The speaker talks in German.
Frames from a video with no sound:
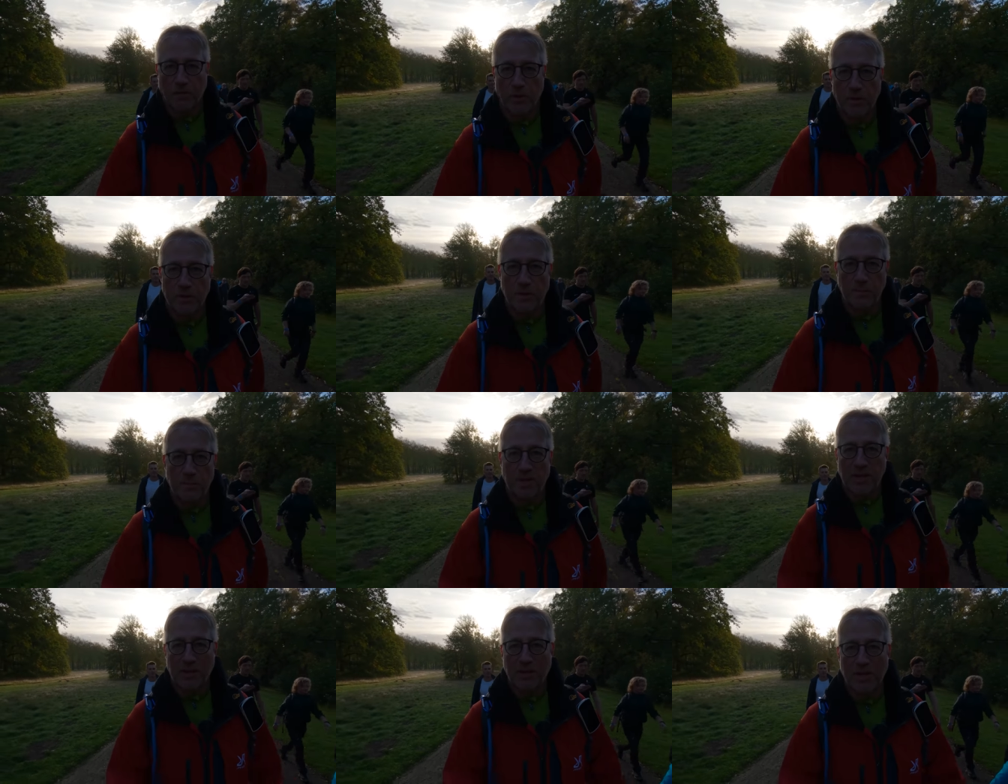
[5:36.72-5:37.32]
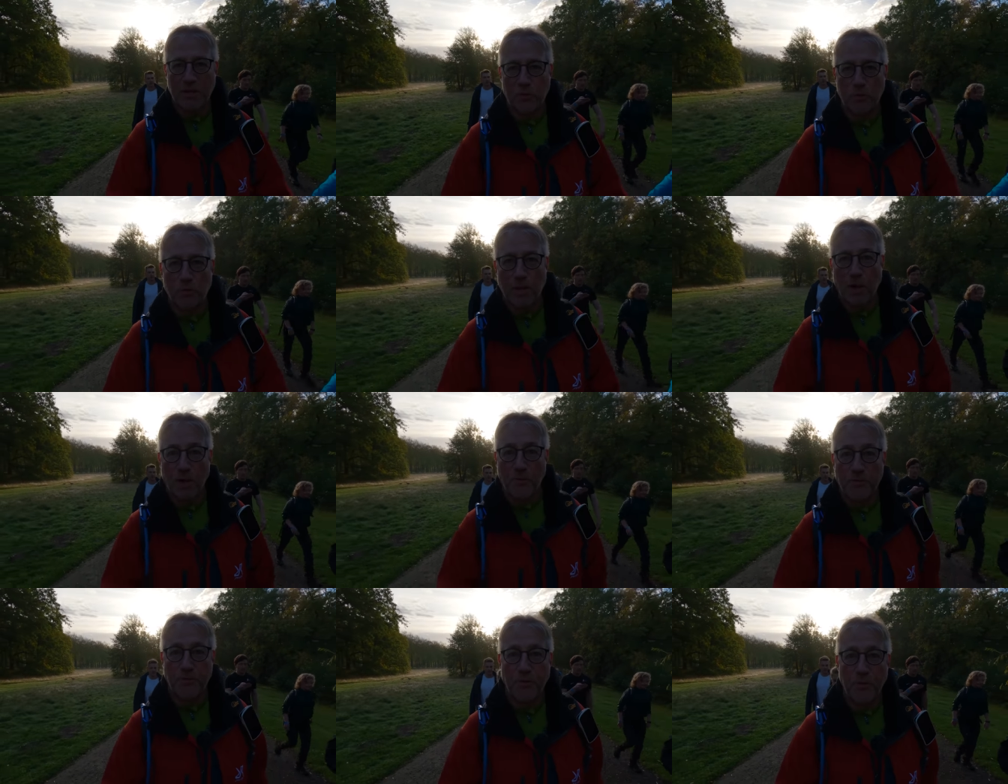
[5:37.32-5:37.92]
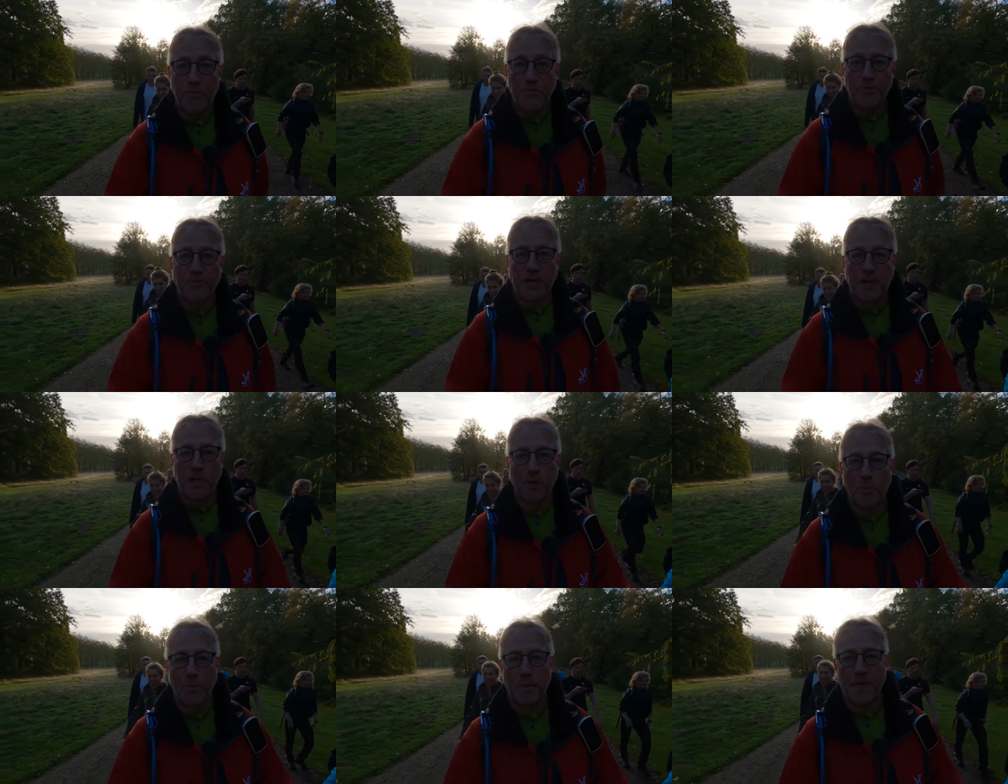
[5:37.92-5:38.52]
Freunde, mittlerweile gut fünf
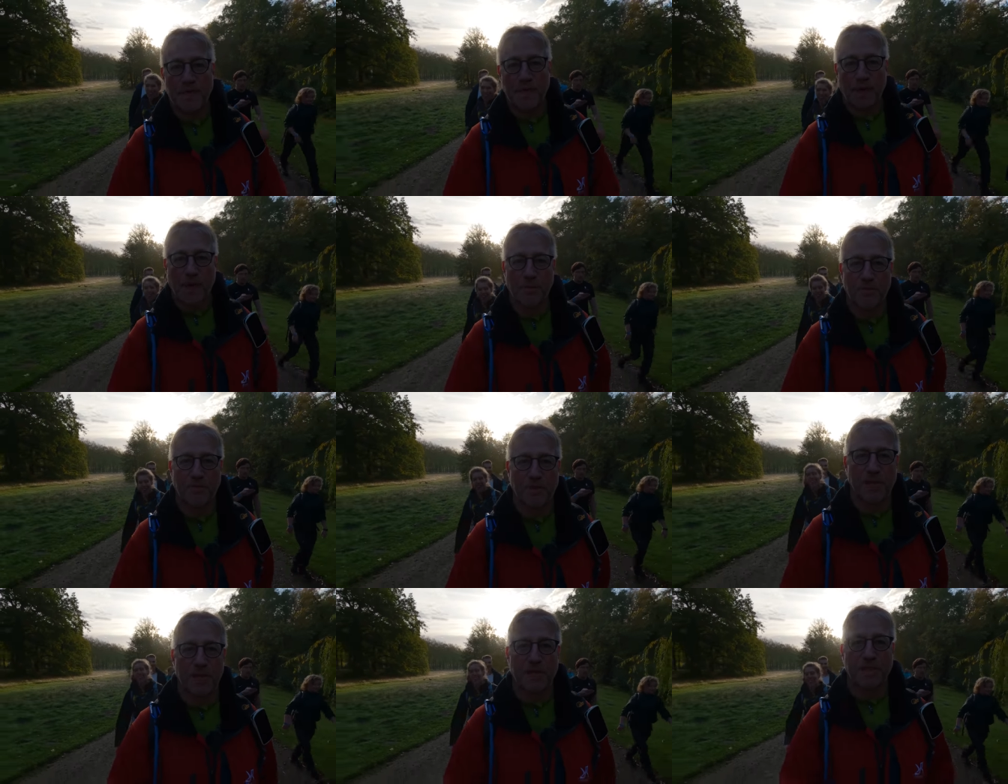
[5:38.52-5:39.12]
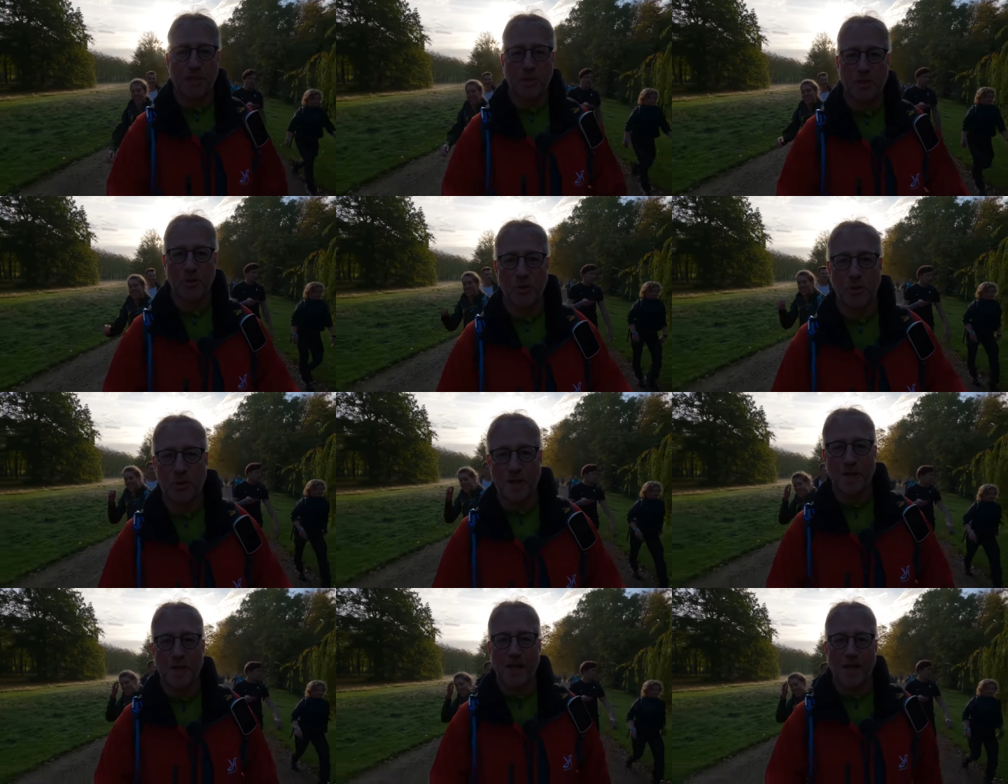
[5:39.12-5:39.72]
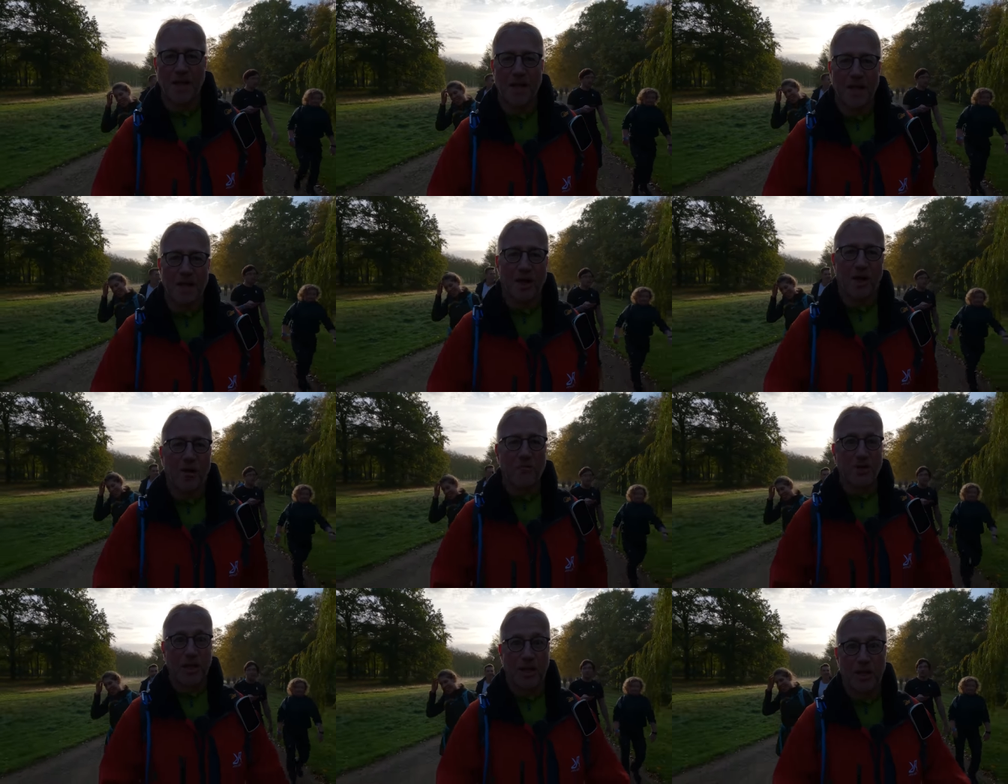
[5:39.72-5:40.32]
Kilometer haben wir jetzt hier schon
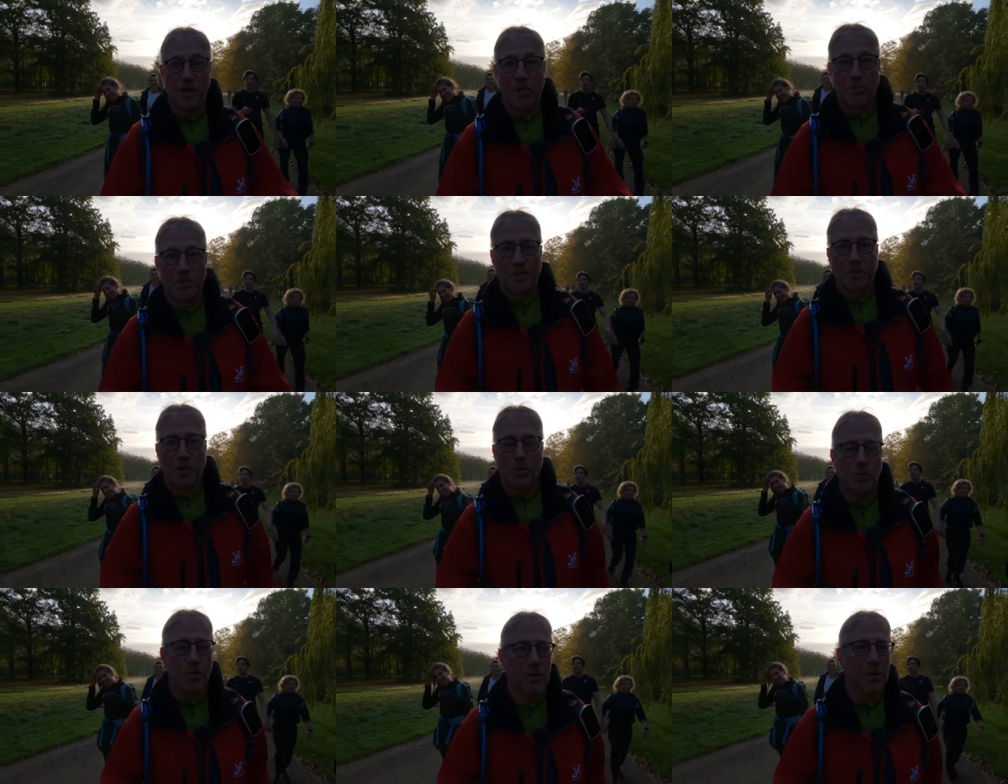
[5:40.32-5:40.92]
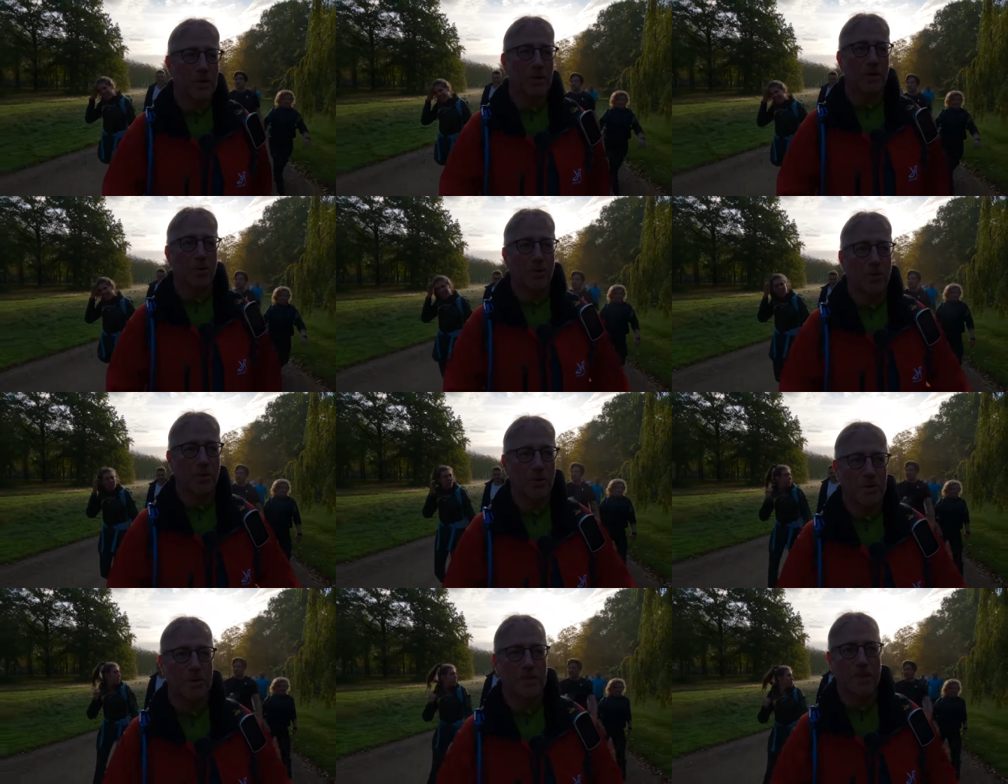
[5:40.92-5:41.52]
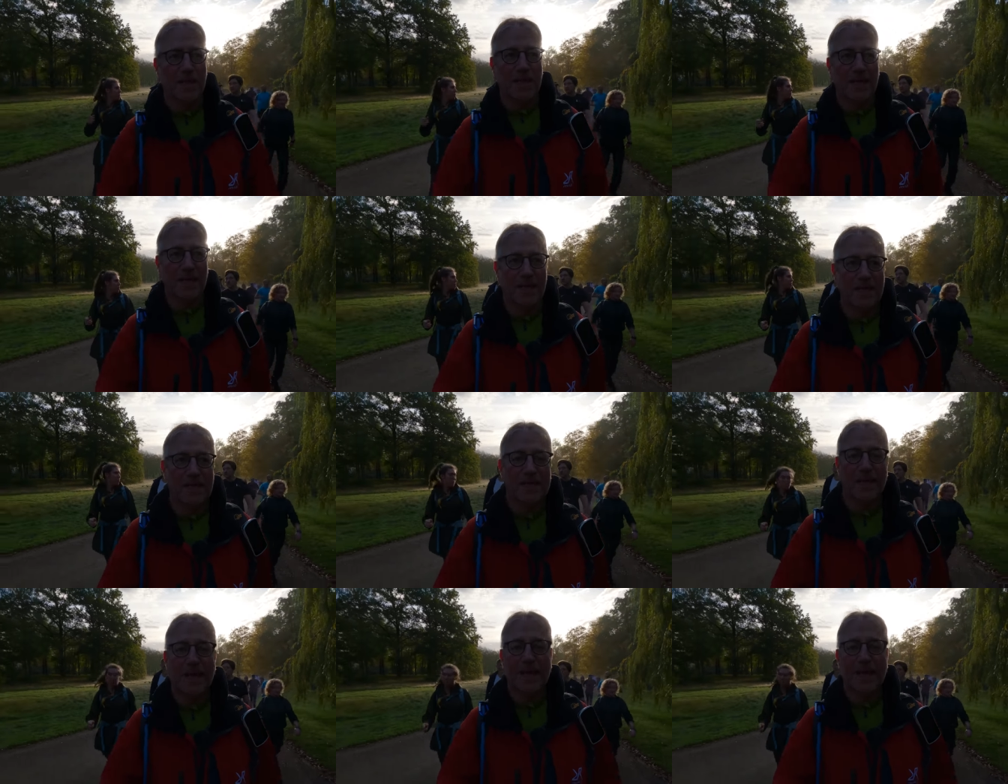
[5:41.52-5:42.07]
auf der Kilometeruhr. Und der